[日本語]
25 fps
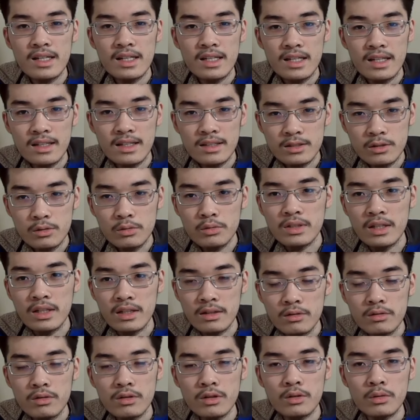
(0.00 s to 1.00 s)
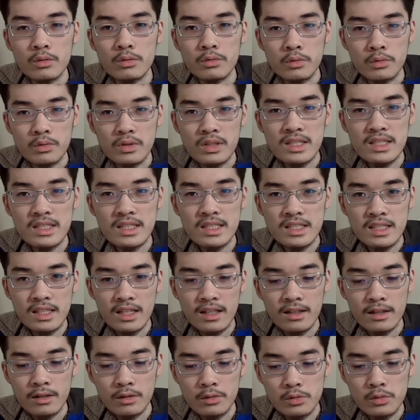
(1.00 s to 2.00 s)
えー、層であるっていうことを認識した
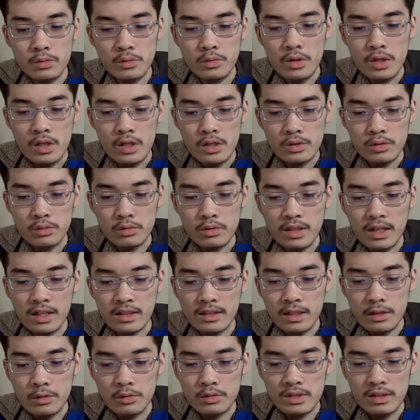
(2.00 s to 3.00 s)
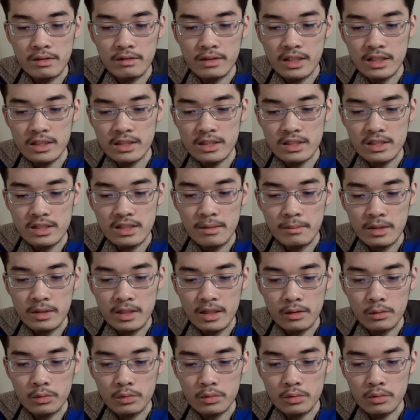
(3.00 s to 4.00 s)
からこそ、そういうなんか多様性は大切だみ
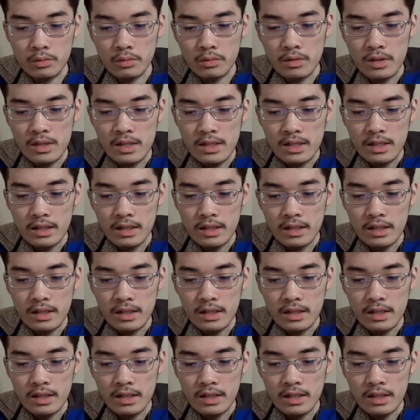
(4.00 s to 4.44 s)
たいなことを、